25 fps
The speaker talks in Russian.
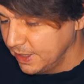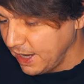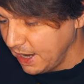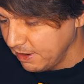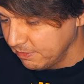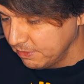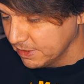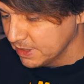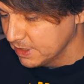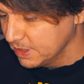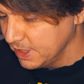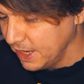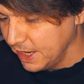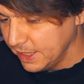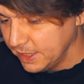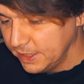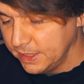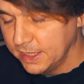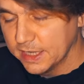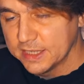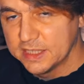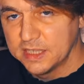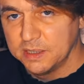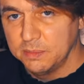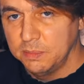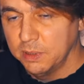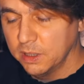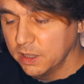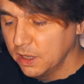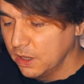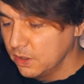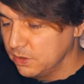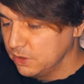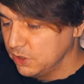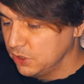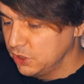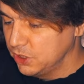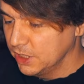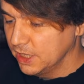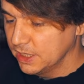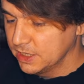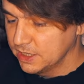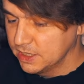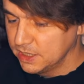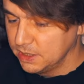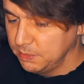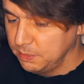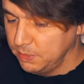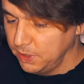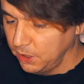Как вы знаете, я собираю
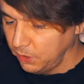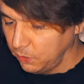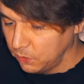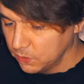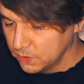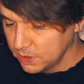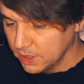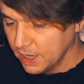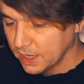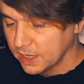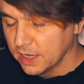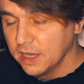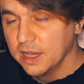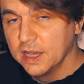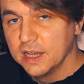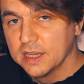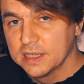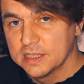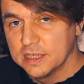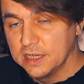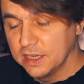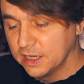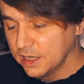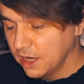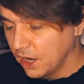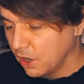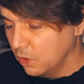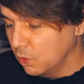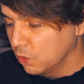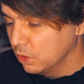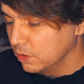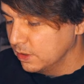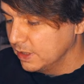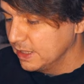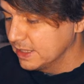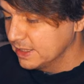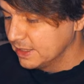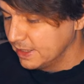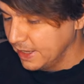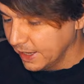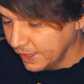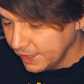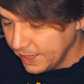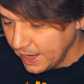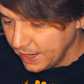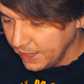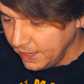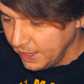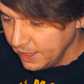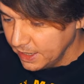сейчас себе рюкзак с легкоходной
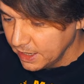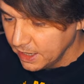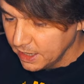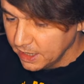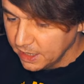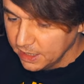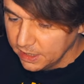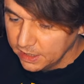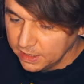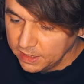снарягой